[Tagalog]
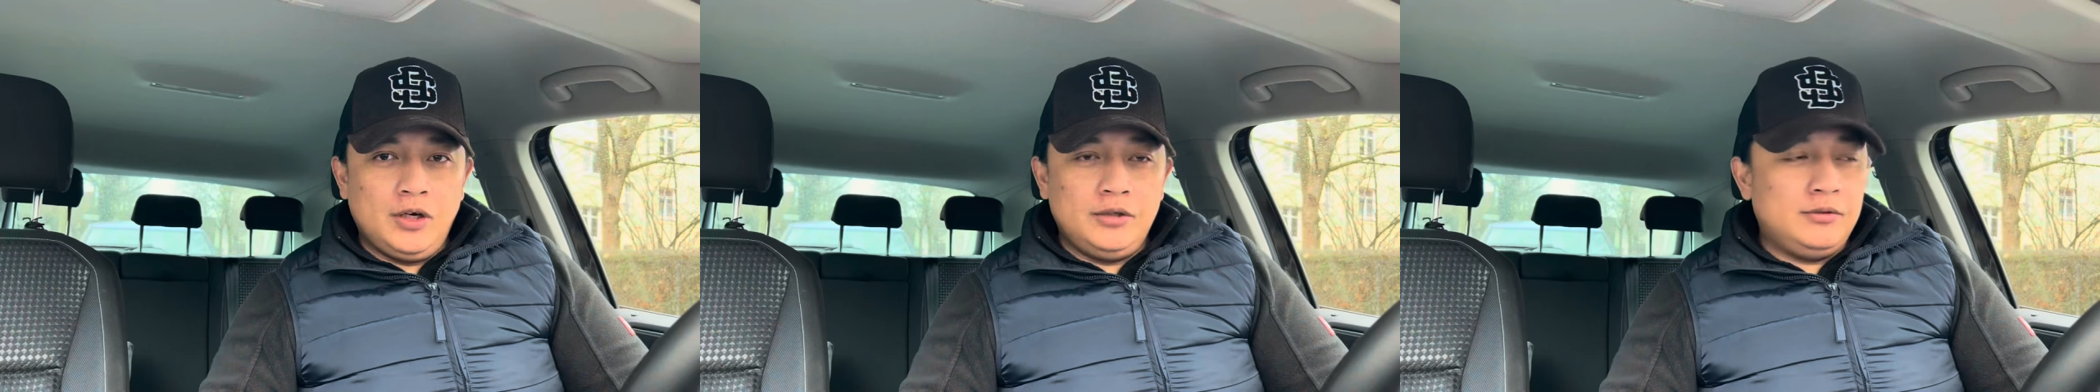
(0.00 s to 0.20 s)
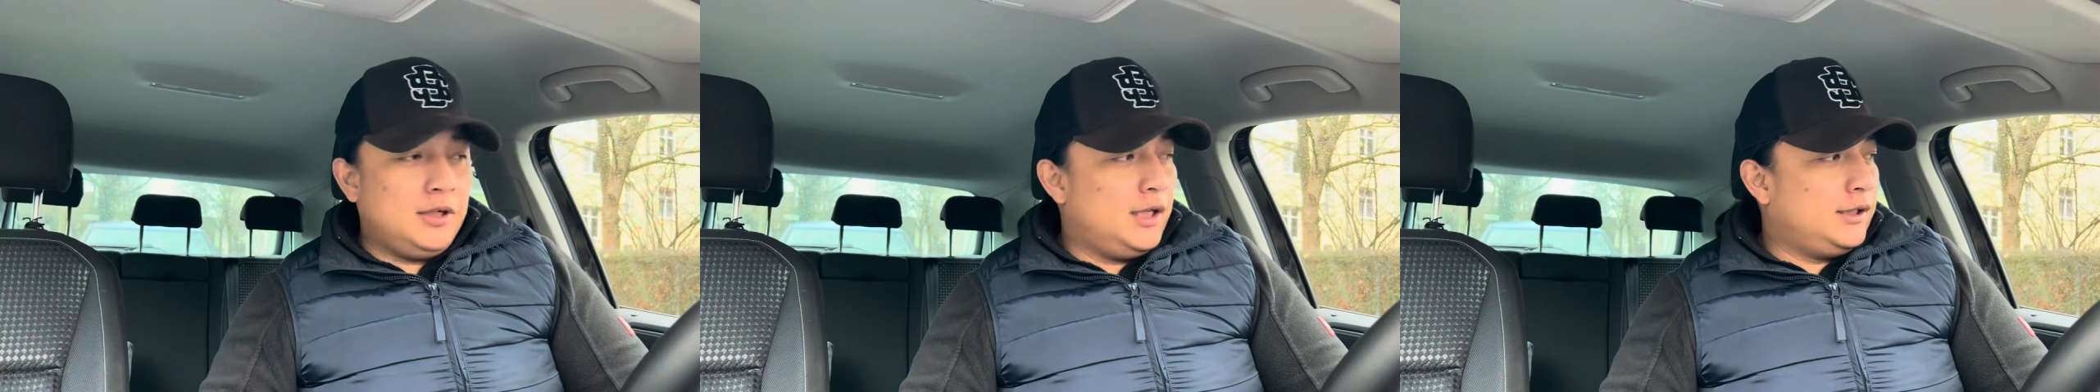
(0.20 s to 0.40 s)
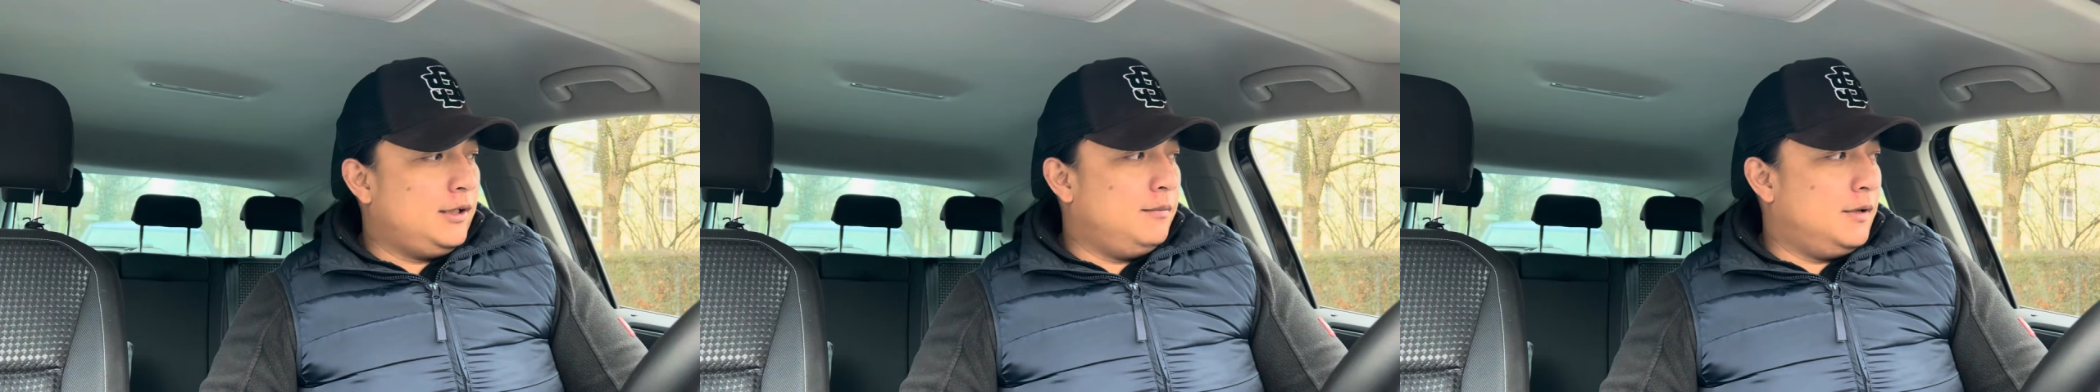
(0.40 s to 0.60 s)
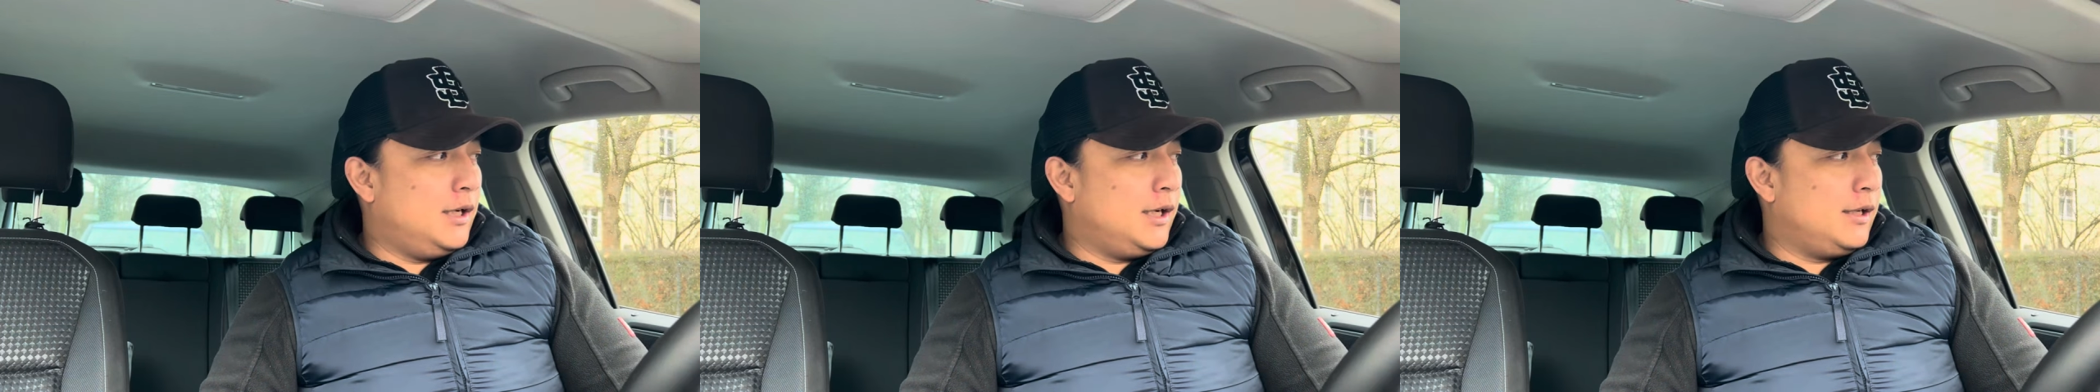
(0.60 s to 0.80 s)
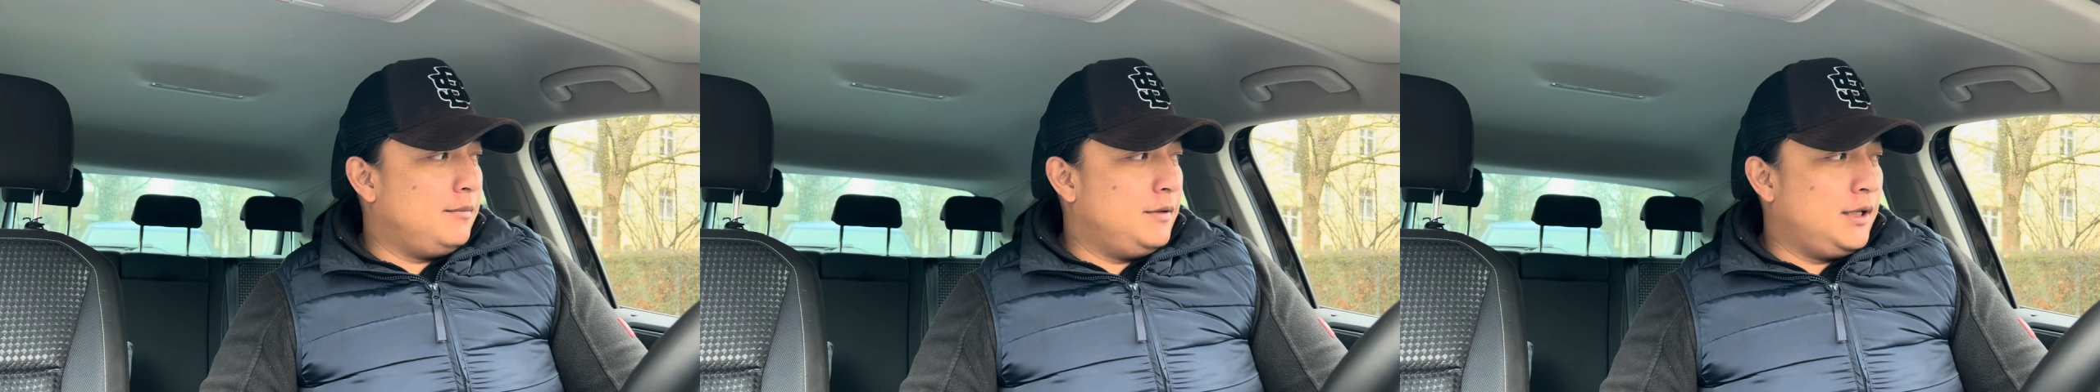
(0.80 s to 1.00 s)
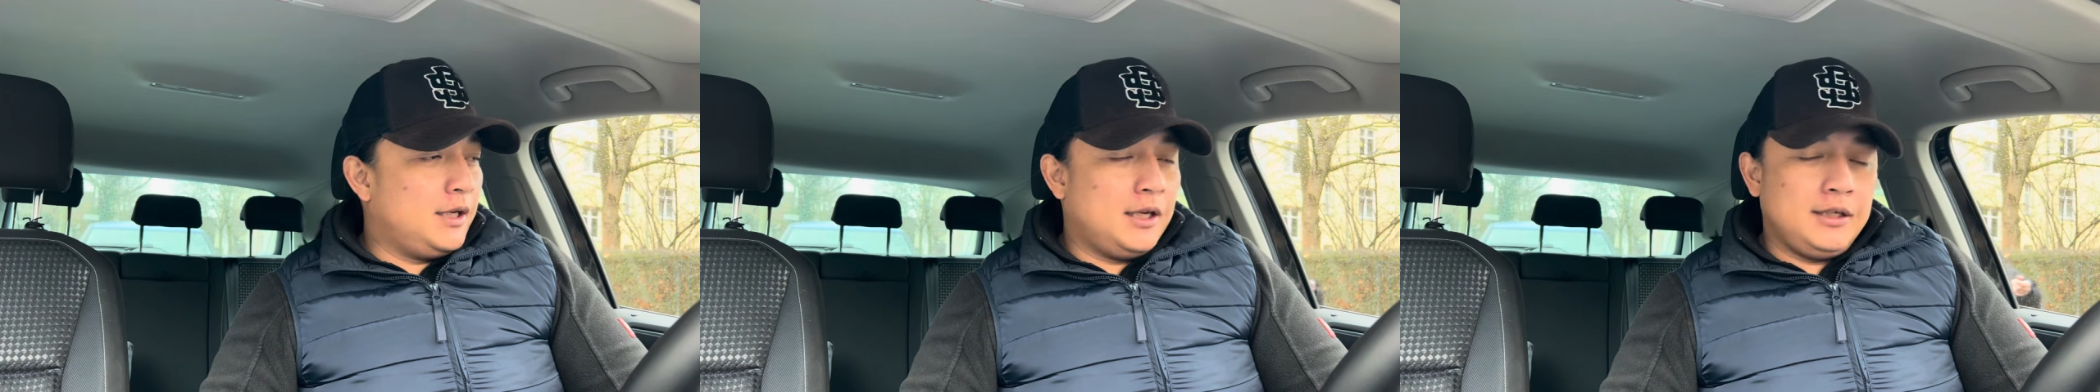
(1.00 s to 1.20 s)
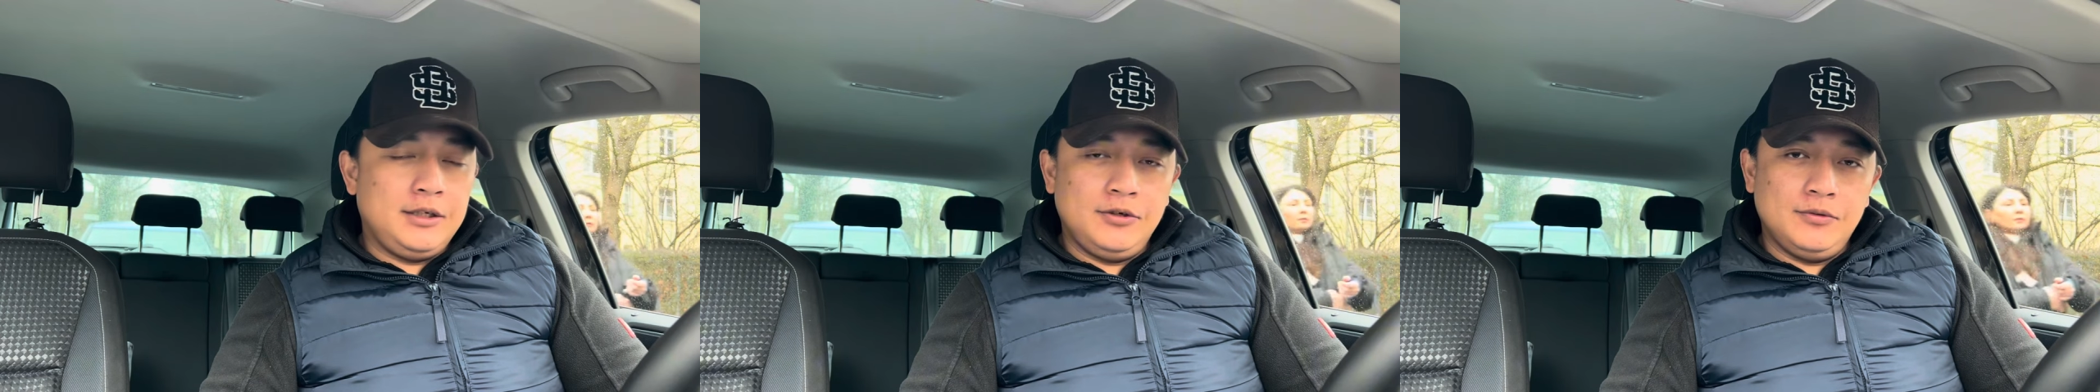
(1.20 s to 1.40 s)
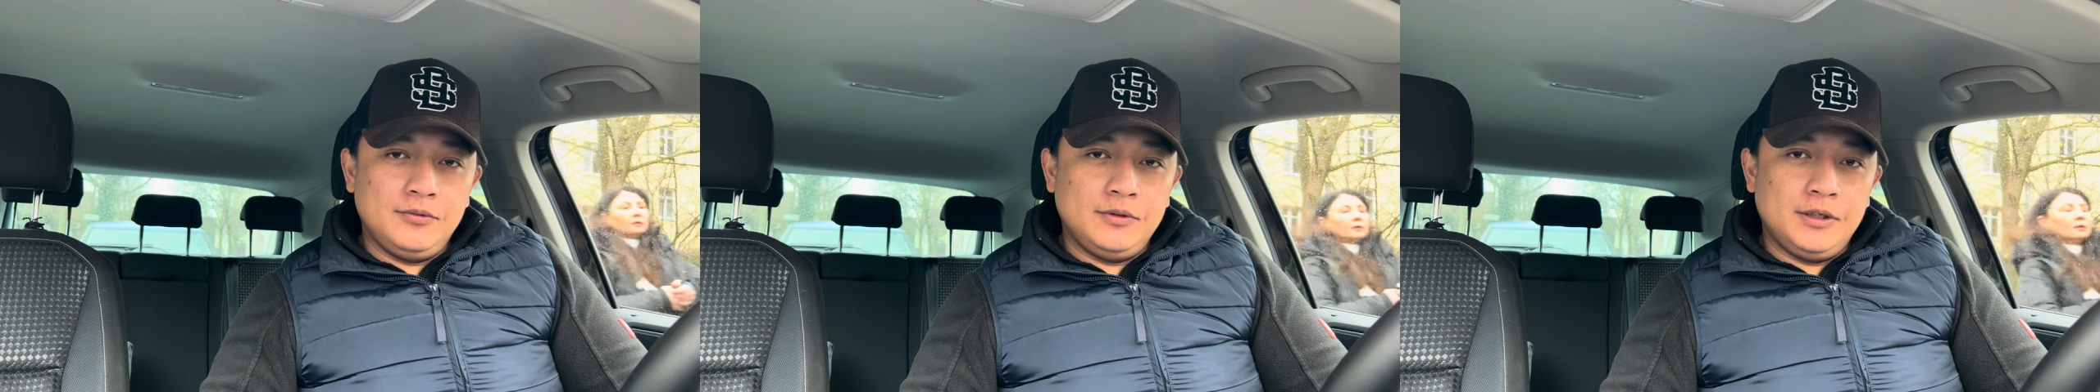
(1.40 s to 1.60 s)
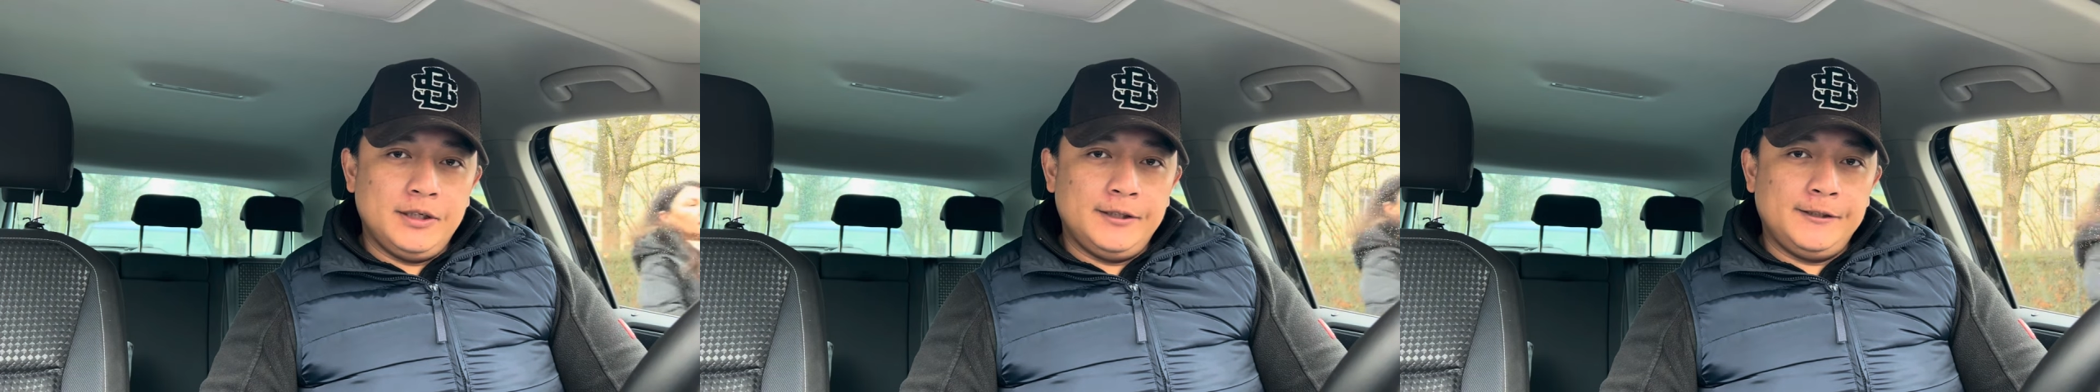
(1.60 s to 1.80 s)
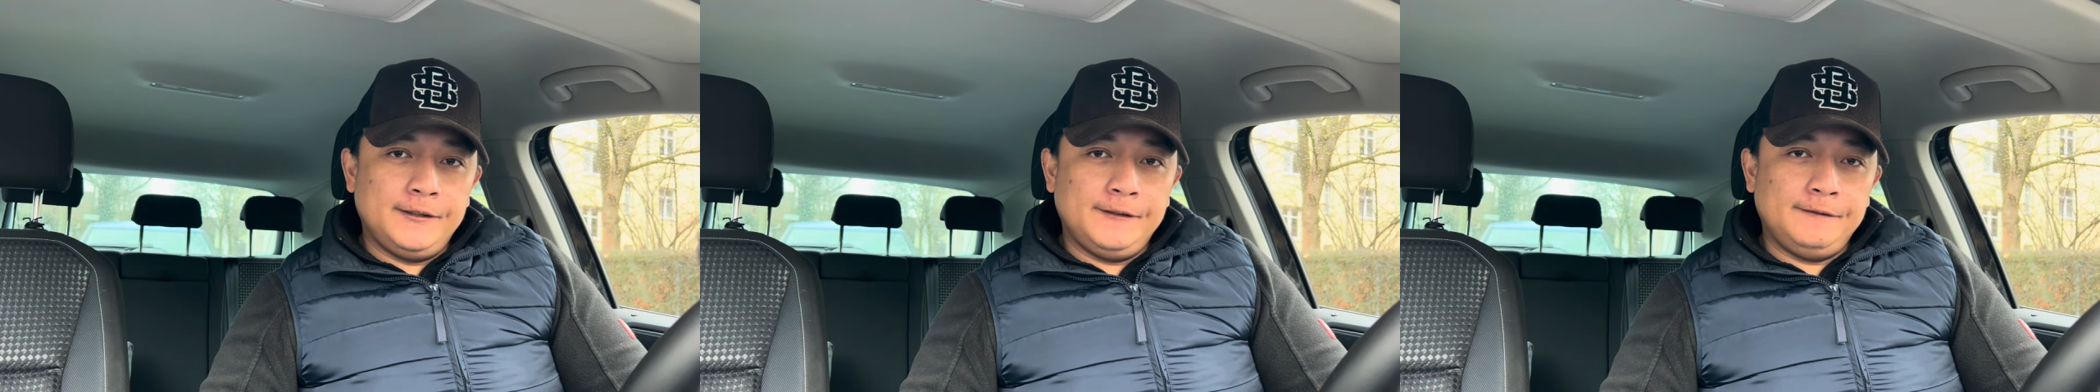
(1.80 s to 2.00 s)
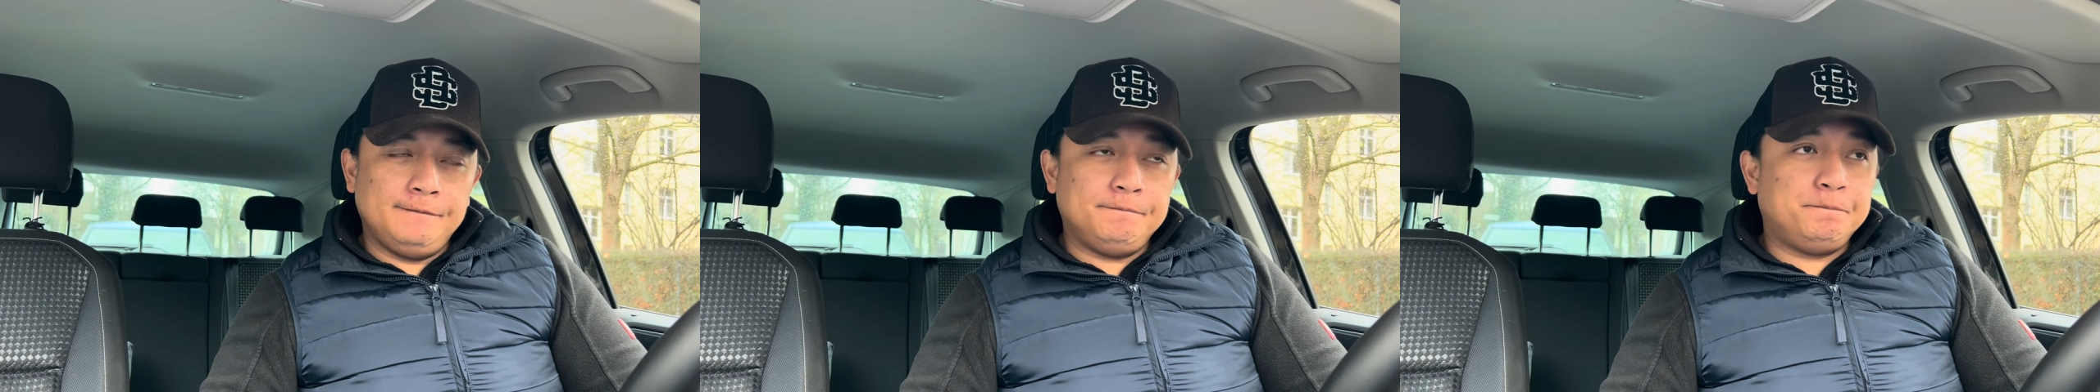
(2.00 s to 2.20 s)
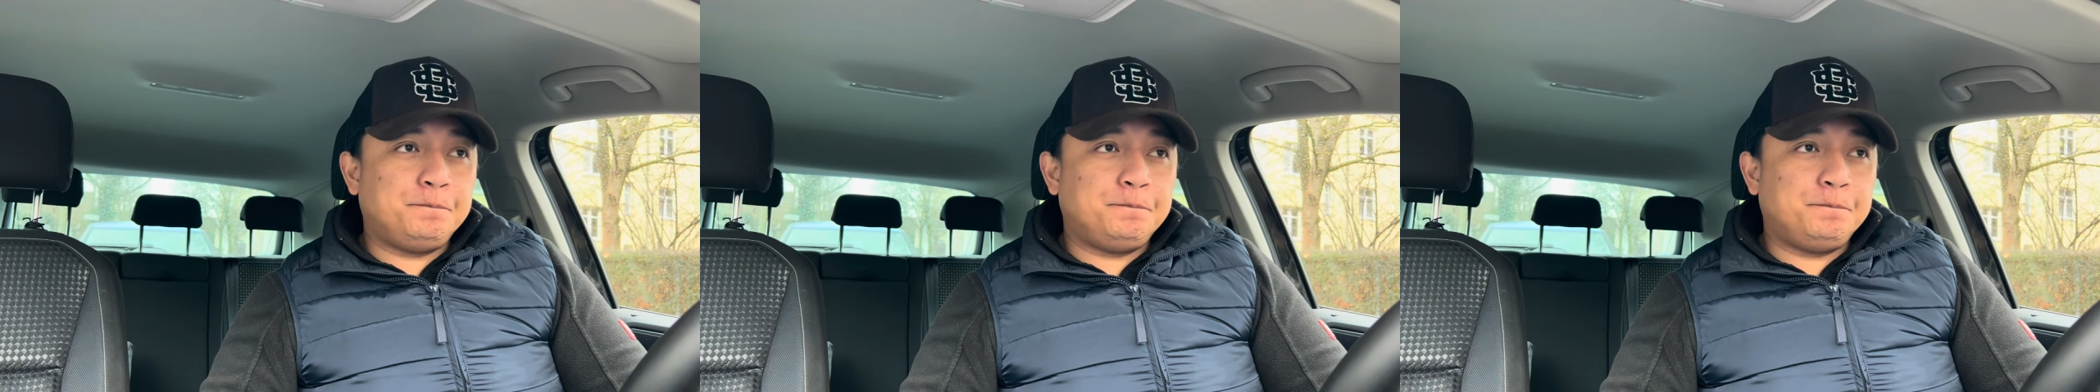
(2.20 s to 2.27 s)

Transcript: ano natin mga kaibigan, yung uh,